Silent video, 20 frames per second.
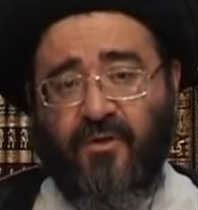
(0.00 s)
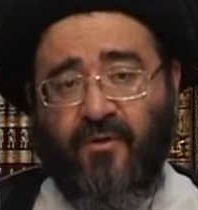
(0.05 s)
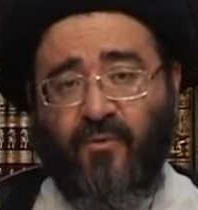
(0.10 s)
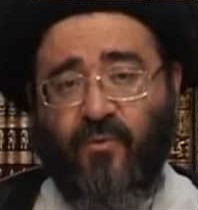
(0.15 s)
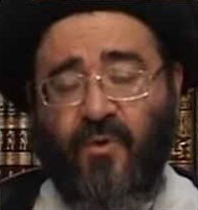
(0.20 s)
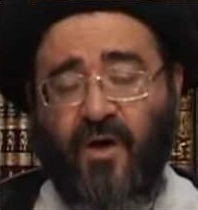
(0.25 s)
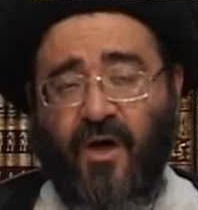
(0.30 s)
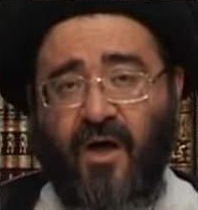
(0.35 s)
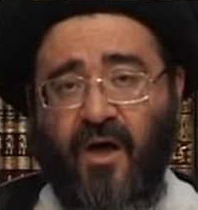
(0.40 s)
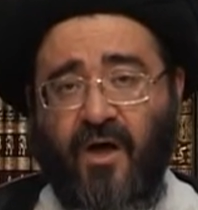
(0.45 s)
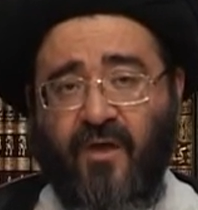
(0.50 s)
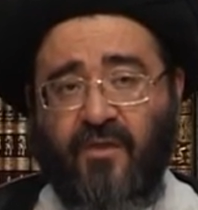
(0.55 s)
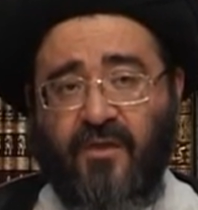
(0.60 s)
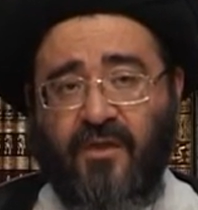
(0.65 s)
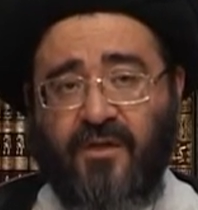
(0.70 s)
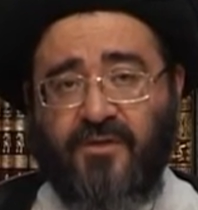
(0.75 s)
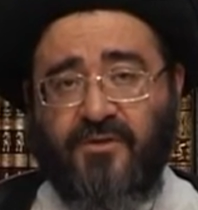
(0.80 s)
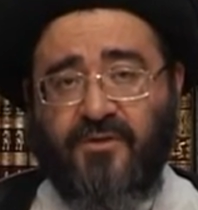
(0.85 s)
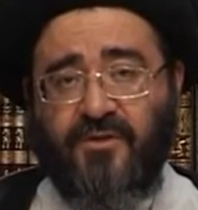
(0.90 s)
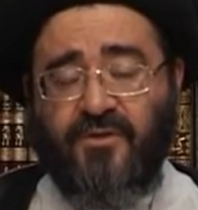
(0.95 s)
وهذا
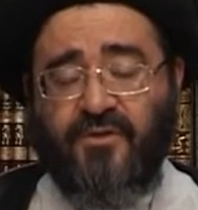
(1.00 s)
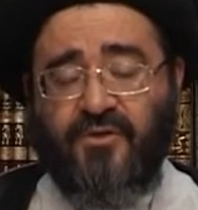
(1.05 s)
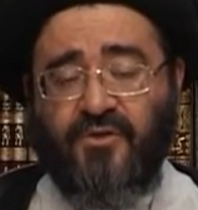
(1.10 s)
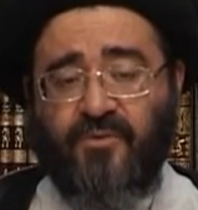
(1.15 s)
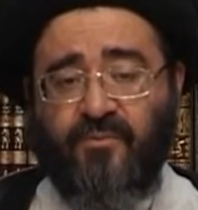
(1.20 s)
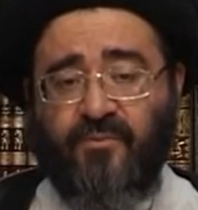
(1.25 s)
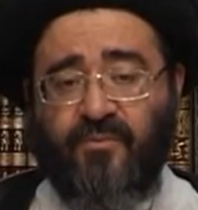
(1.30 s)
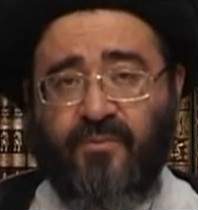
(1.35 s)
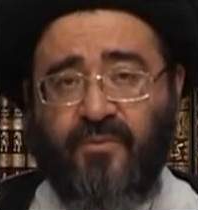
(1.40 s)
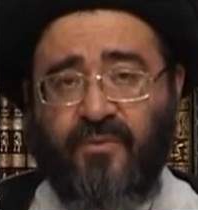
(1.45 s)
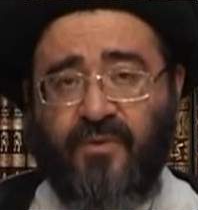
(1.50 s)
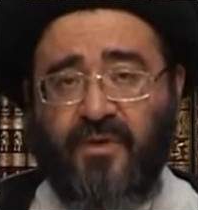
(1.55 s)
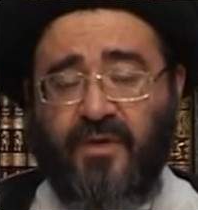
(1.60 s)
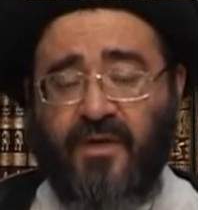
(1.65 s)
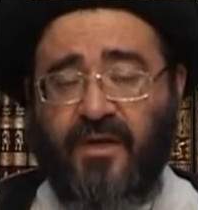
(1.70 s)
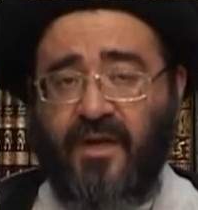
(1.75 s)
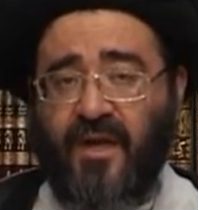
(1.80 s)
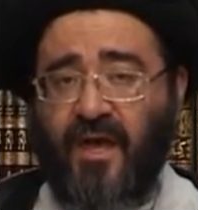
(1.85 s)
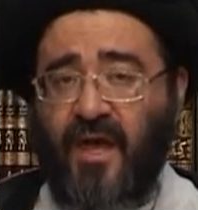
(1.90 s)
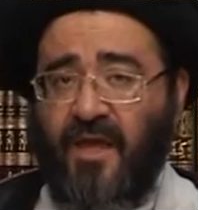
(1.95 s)
الجسم
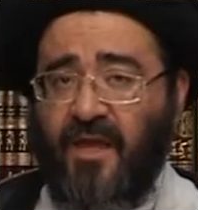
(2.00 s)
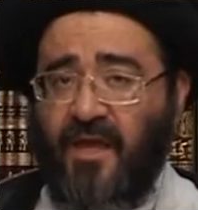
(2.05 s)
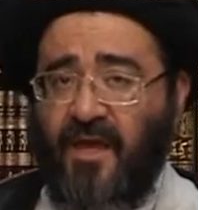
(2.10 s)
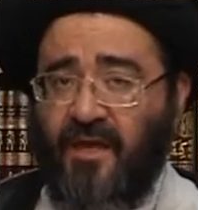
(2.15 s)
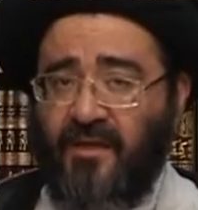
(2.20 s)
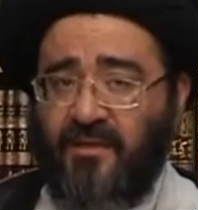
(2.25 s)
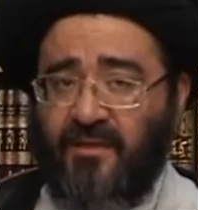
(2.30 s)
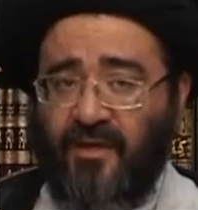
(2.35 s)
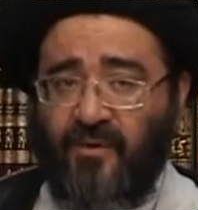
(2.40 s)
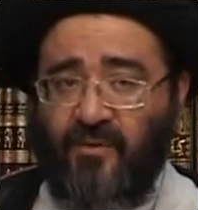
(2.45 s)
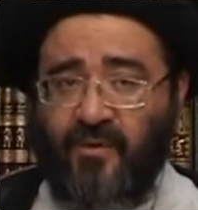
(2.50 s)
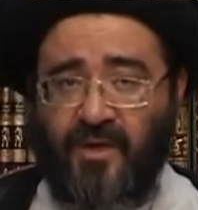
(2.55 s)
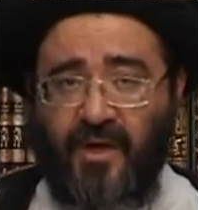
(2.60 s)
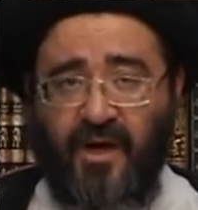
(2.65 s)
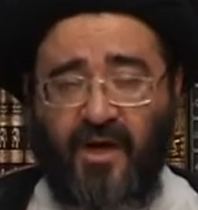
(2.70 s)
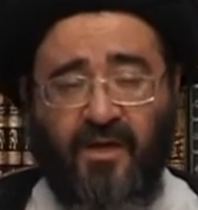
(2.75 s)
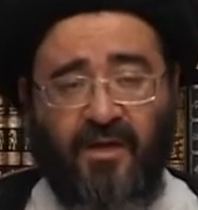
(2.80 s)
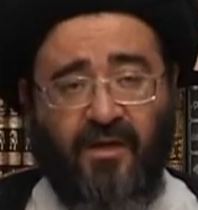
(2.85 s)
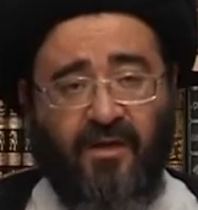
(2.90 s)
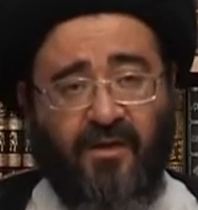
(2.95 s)
لا يحتوي
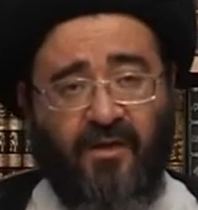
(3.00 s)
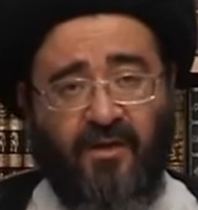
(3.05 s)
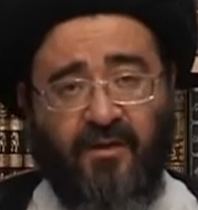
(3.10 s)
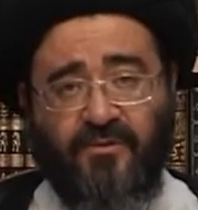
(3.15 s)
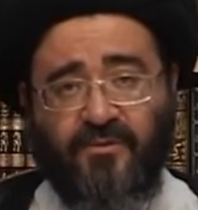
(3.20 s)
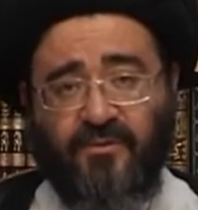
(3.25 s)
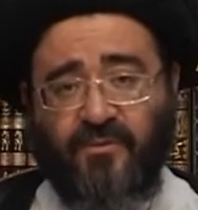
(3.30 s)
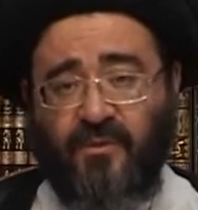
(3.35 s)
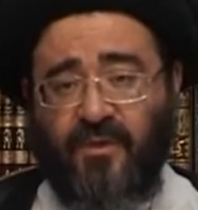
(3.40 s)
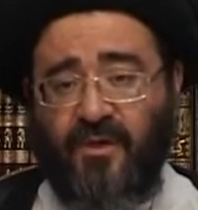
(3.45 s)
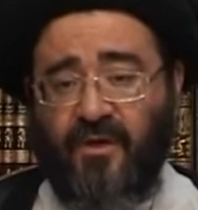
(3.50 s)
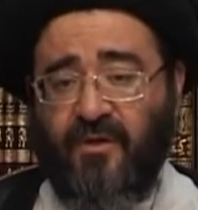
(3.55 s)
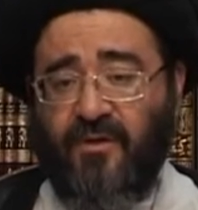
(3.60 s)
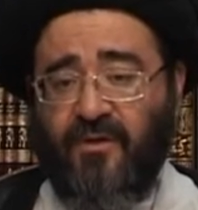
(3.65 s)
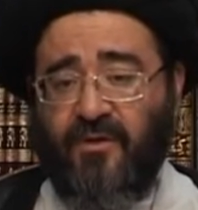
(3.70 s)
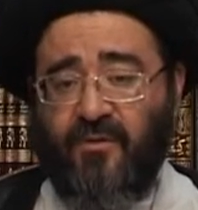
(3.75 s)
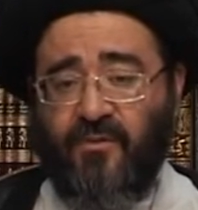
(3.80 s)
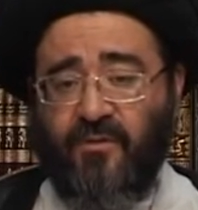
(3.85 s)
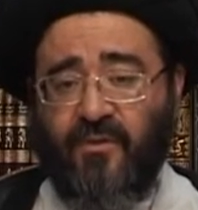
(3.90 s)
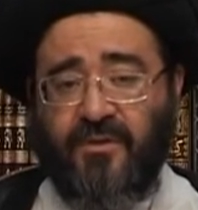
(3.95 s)
على الله
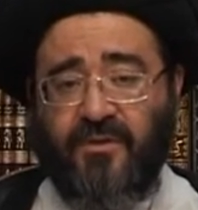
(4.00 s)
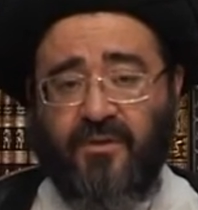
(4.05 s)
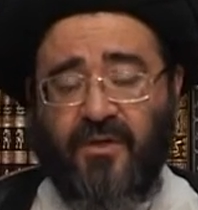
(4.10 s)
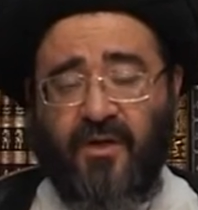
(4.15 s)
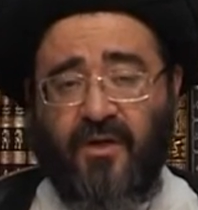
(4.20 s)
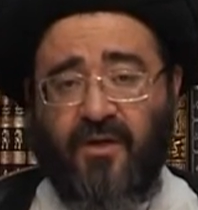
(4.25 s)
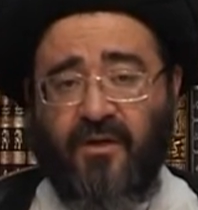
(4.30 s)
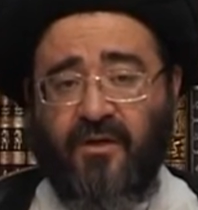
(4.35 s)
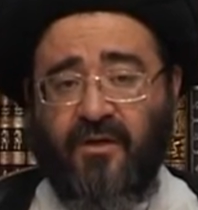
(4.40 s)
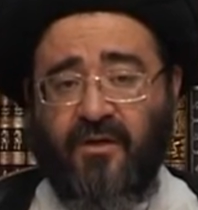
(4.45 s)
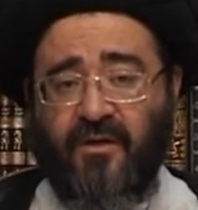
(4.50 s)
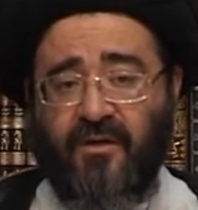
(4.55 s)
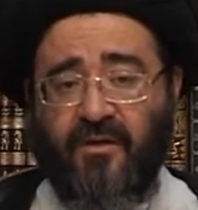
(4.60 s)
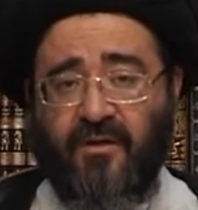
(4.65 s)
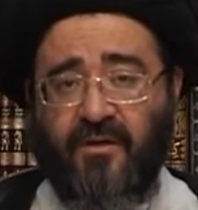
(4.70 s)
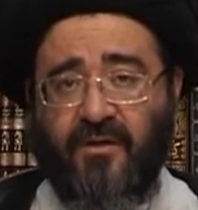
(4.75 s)
سبحانه وتعالى